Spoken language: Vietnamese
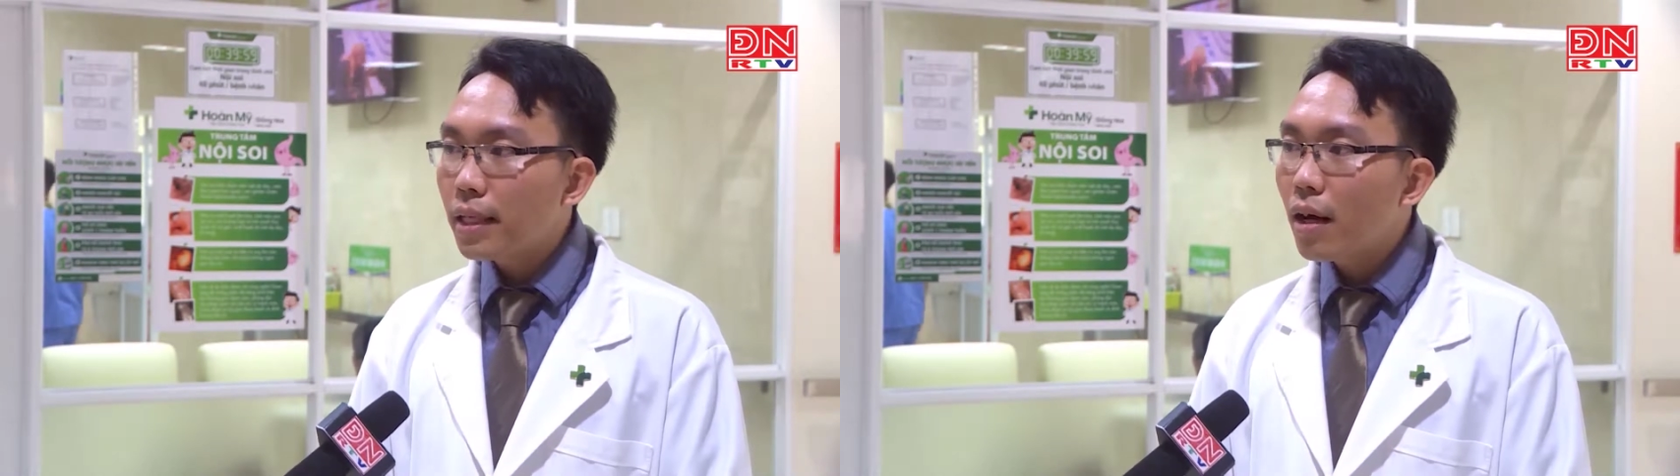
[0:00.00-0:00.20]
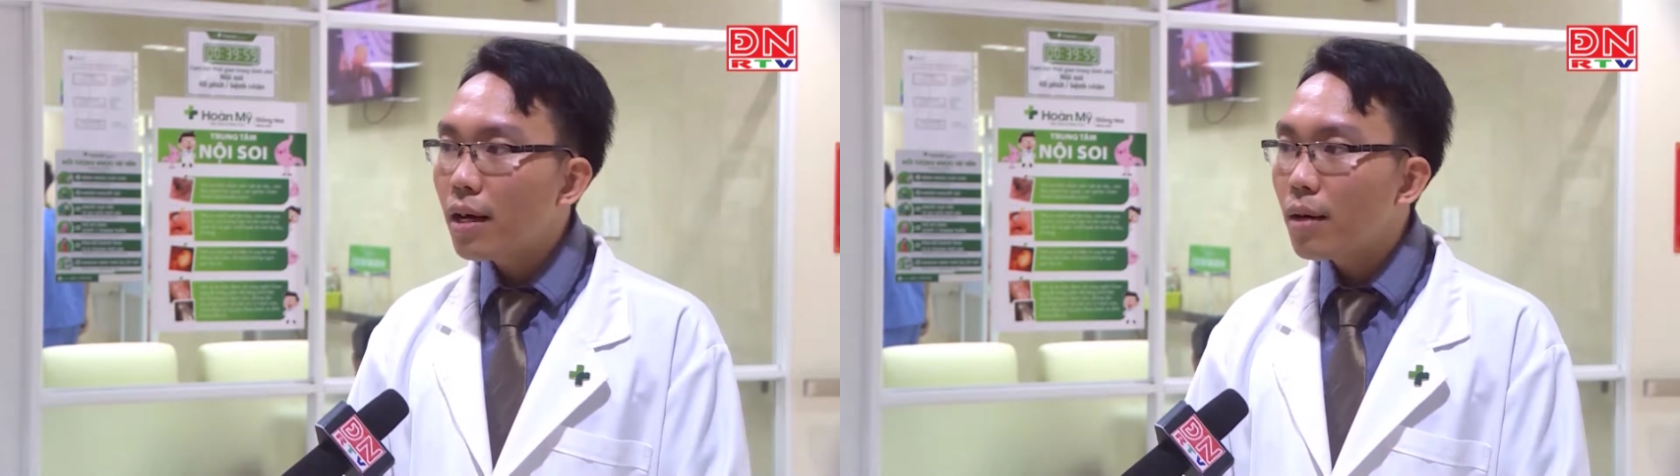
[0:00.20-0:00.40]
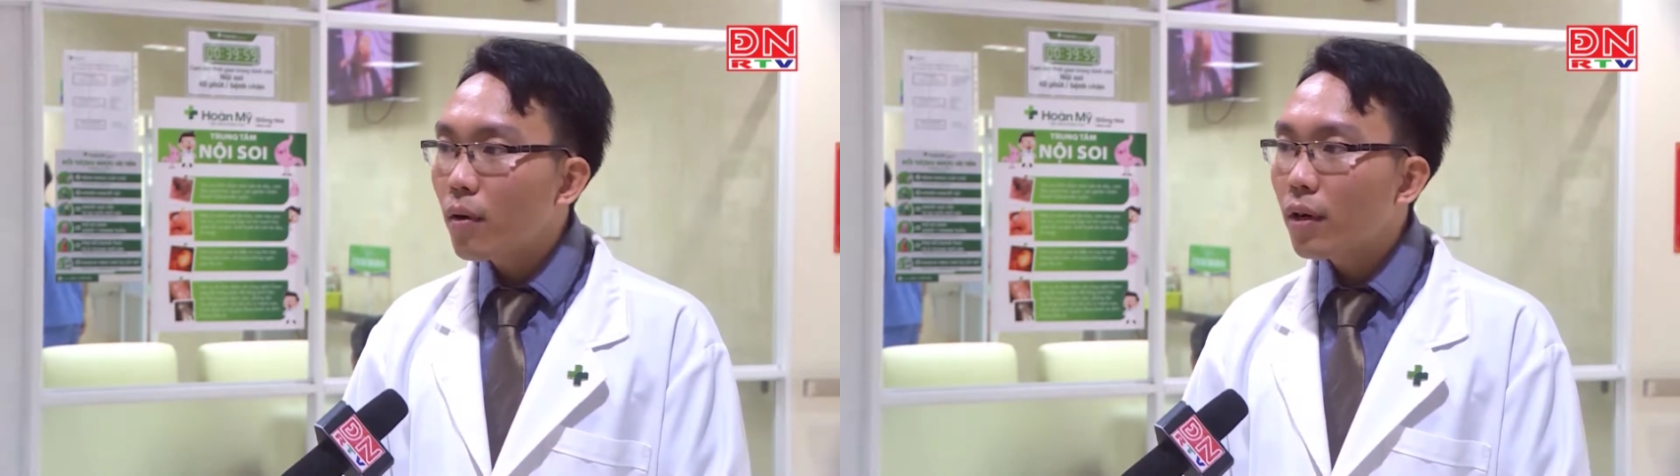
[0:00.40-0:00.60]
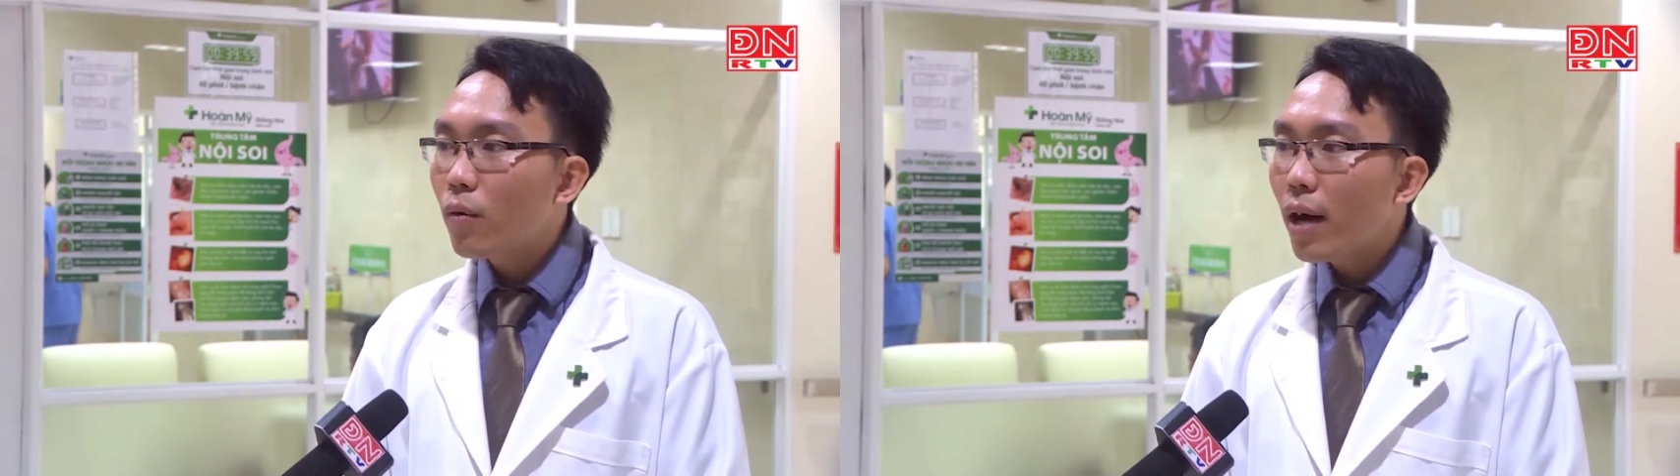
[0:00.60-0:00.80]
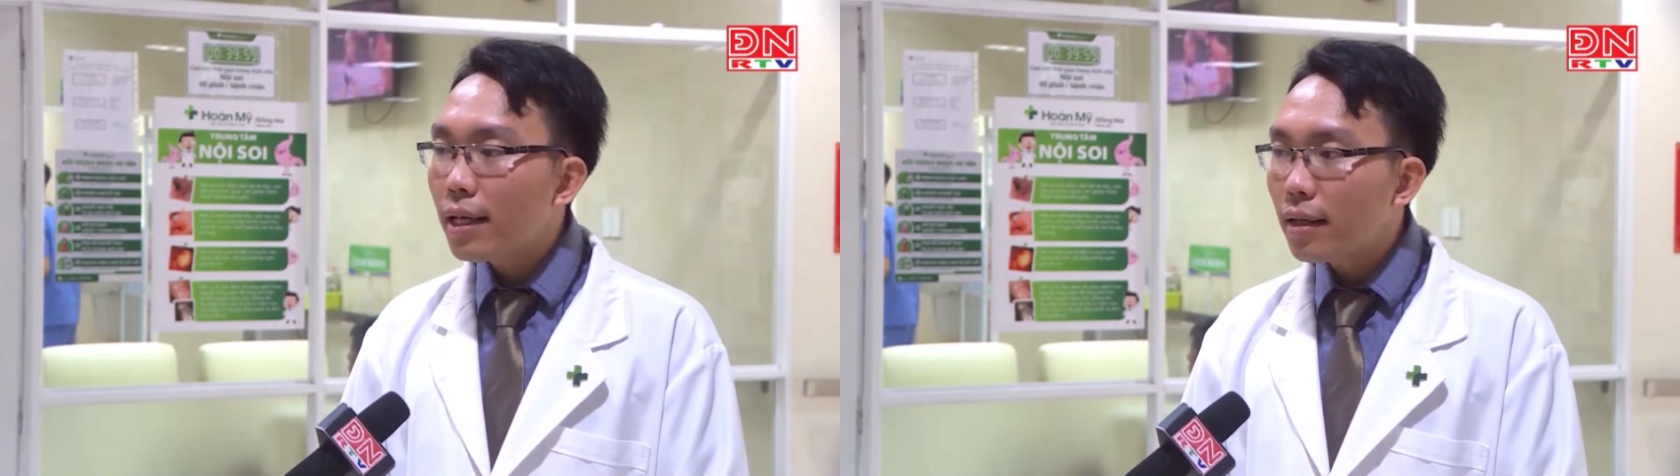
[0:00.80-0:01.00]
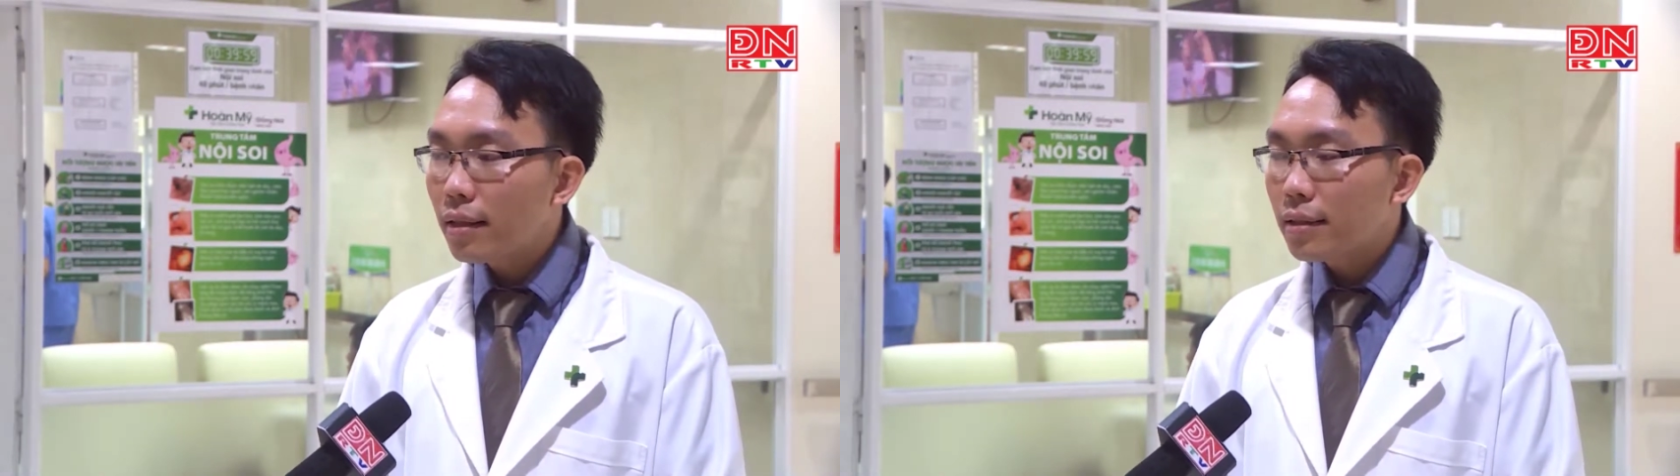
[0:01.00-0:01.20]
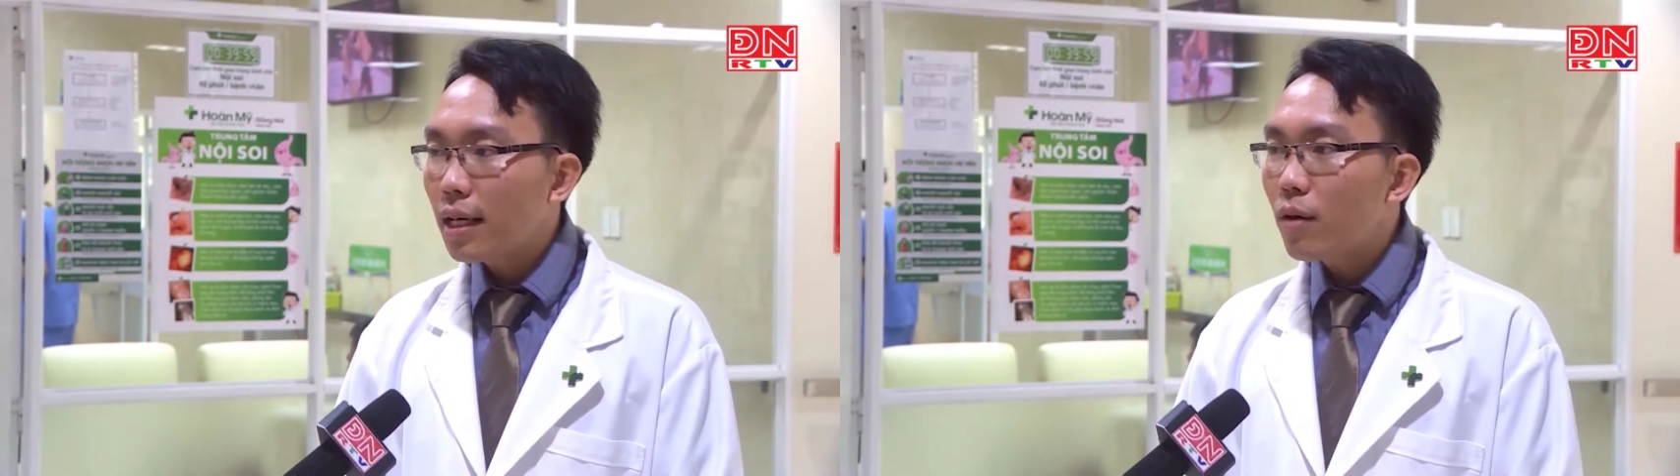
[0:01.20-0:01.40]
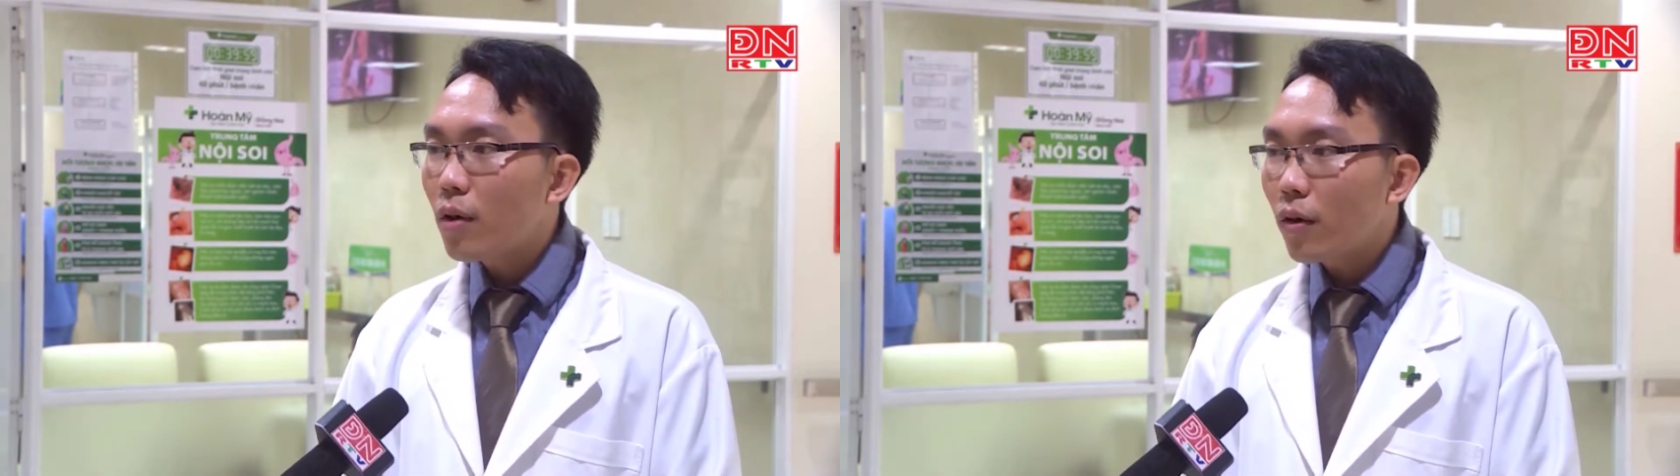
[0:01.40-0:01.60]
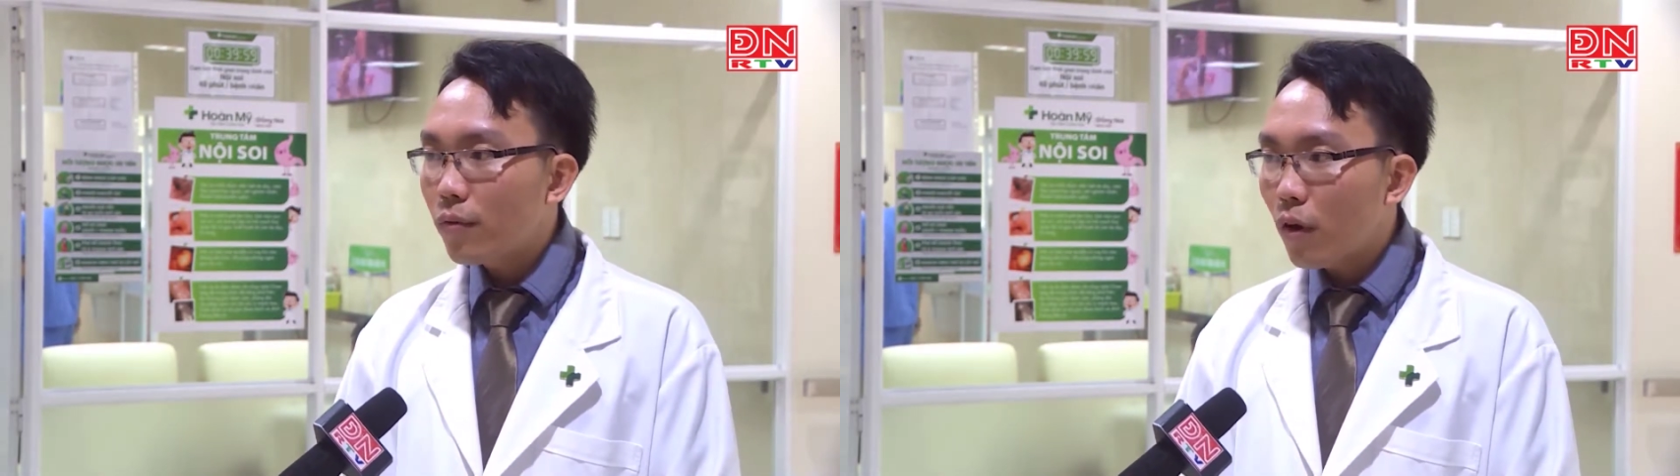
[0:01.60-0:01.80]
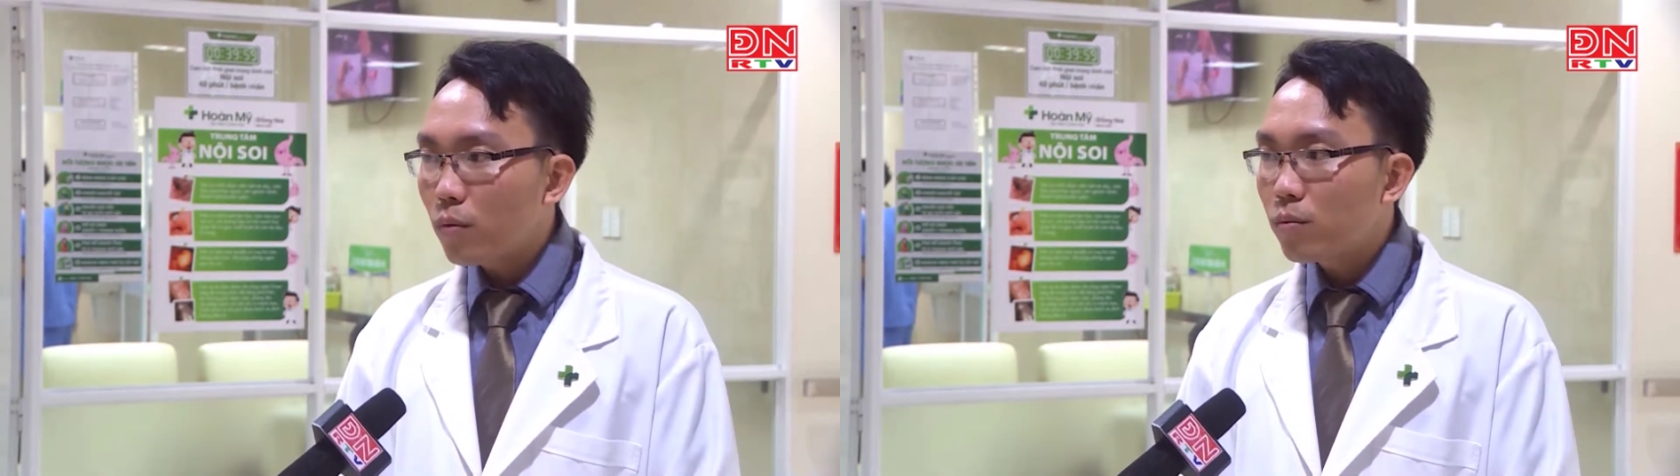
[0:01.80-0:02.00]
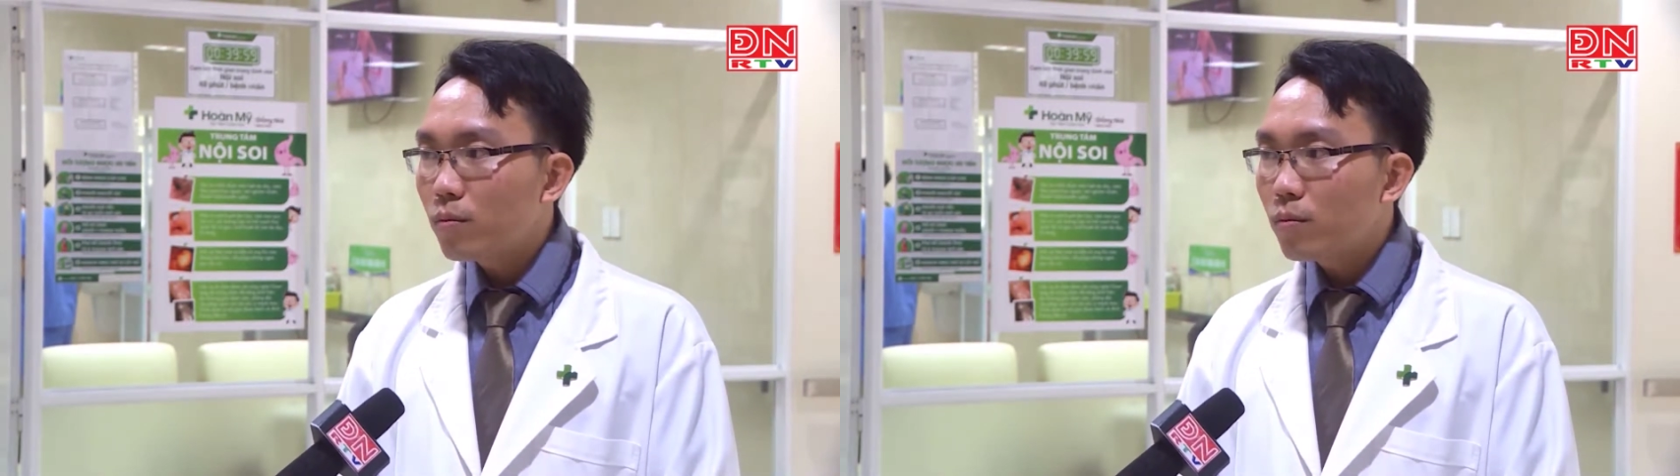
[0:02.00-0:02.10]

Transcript: thì đó là một cái quá trình không hồi phục